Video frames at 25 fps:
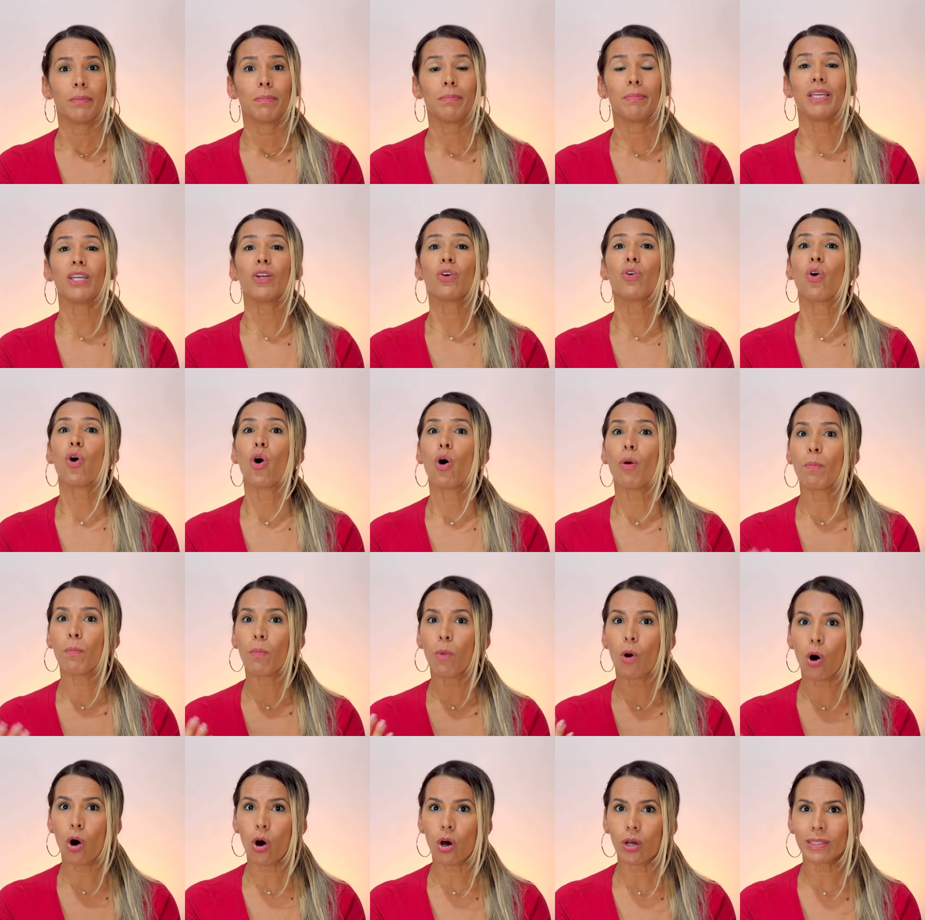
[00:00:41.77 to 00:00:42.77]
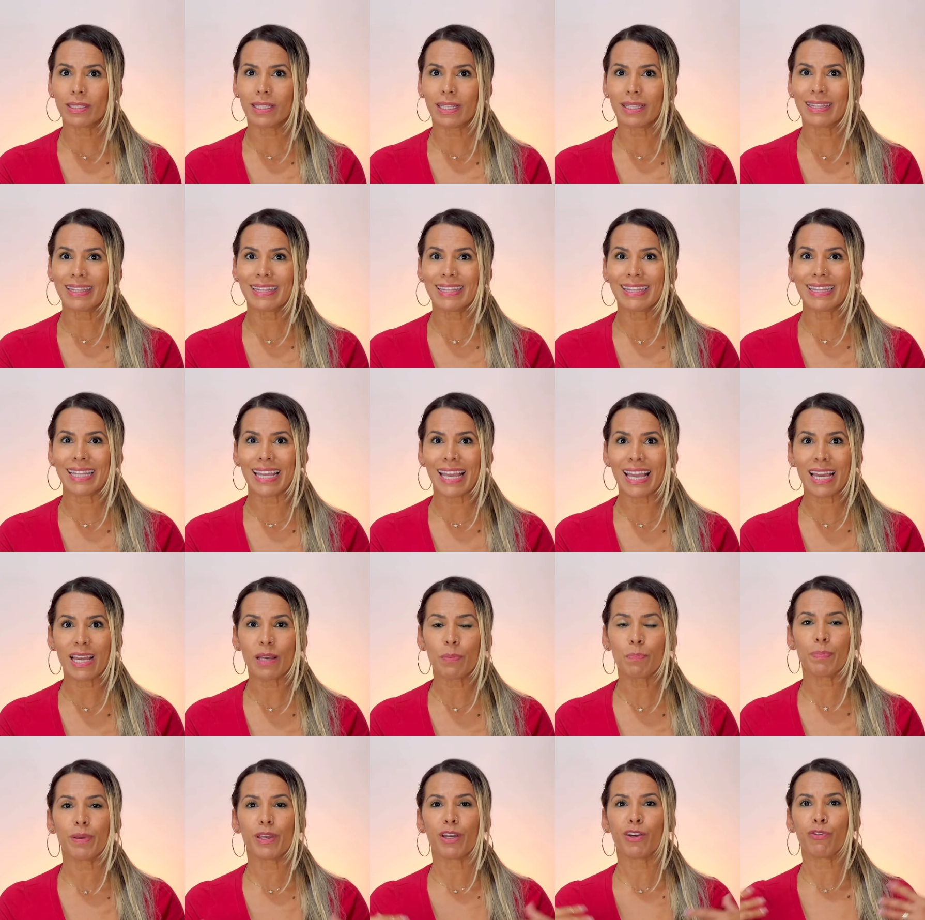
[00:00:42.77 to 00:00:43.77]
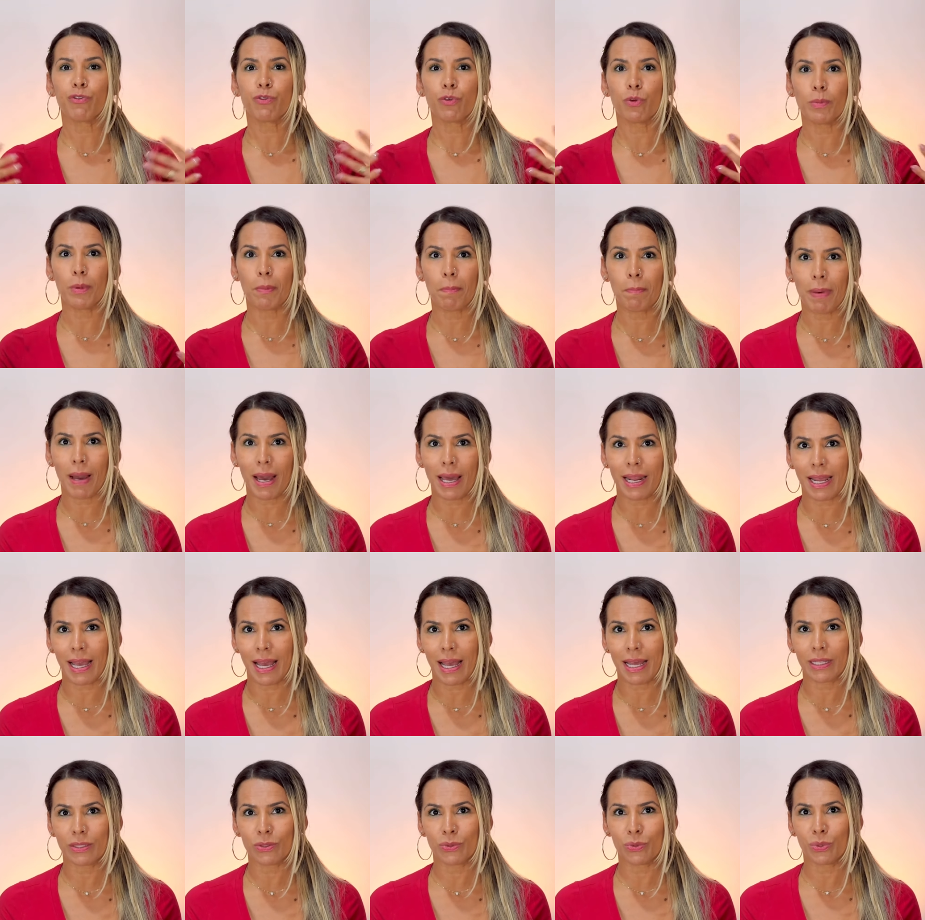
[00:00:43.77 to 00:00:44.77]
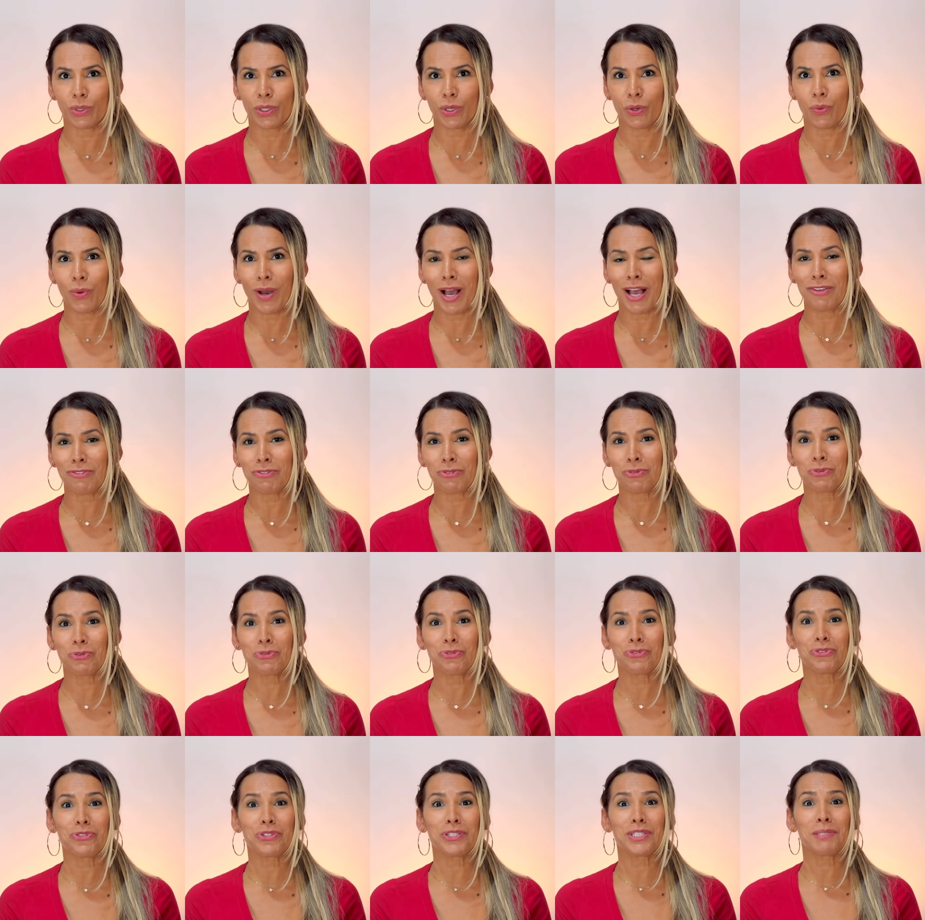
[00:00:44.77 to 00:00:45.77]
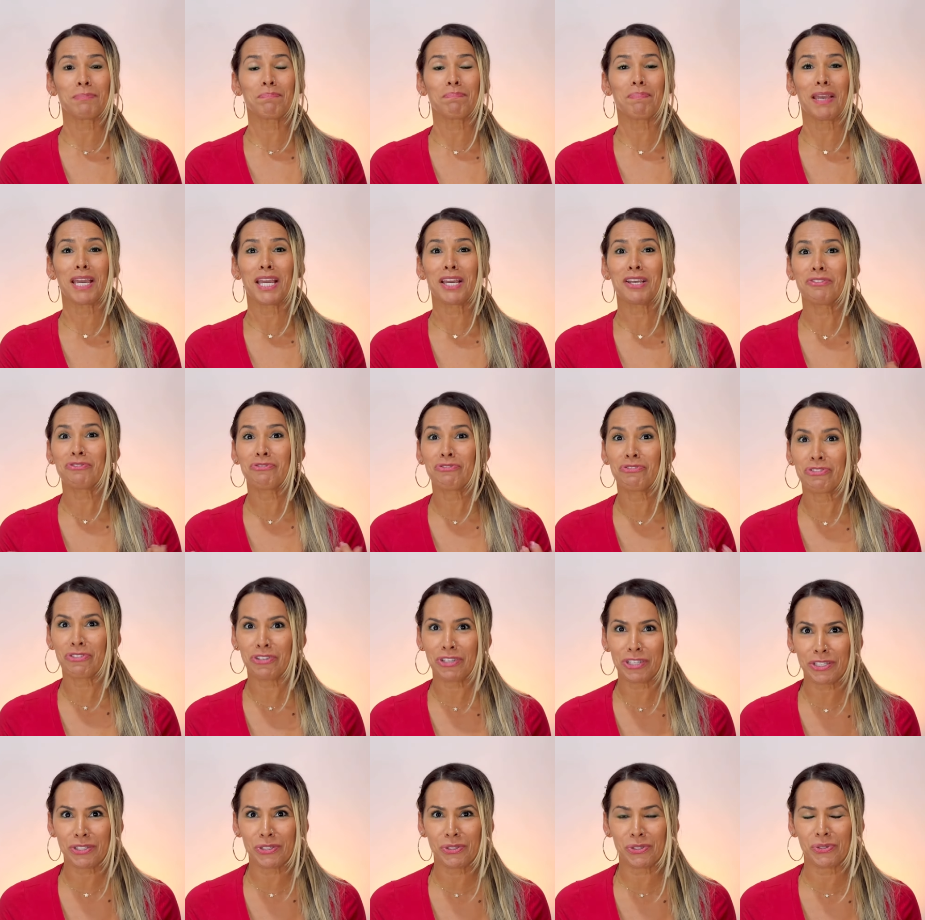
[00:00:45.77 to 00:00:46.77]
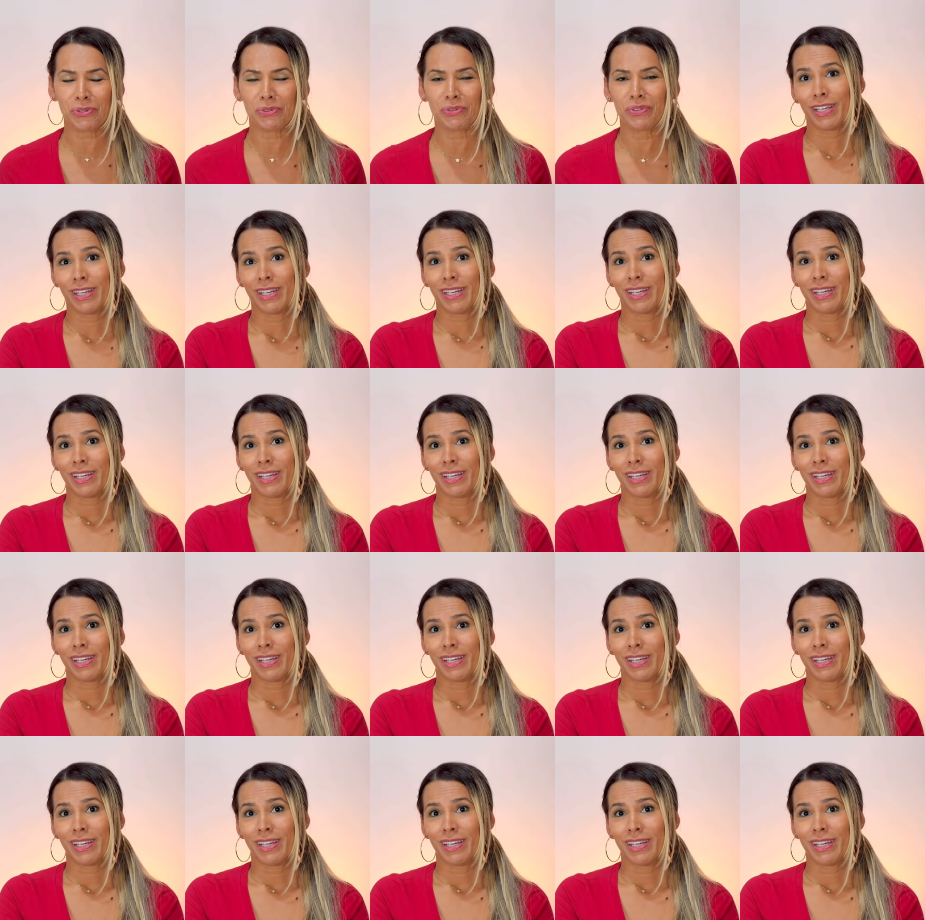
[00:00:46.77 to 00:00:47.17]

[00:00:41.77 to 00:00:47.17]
Me incomoda ter perfume parado, eu acho um desperdício